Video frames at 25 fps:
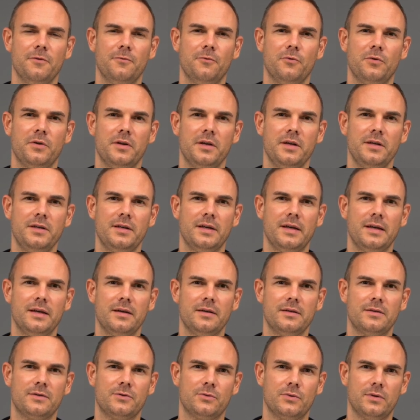würde ich
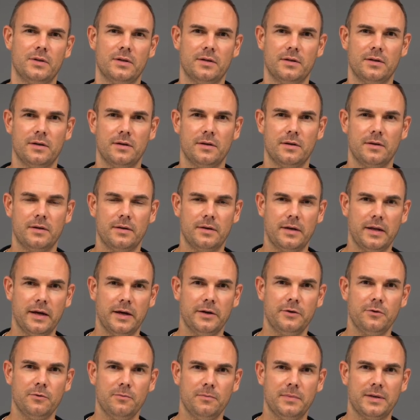eher zu einer
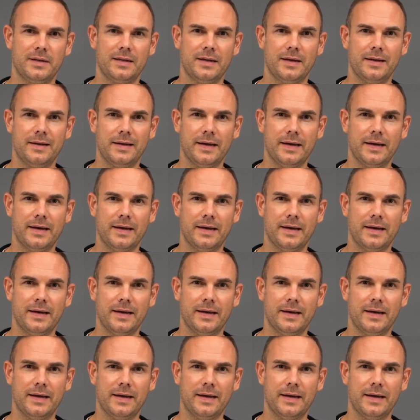Leitung mit einer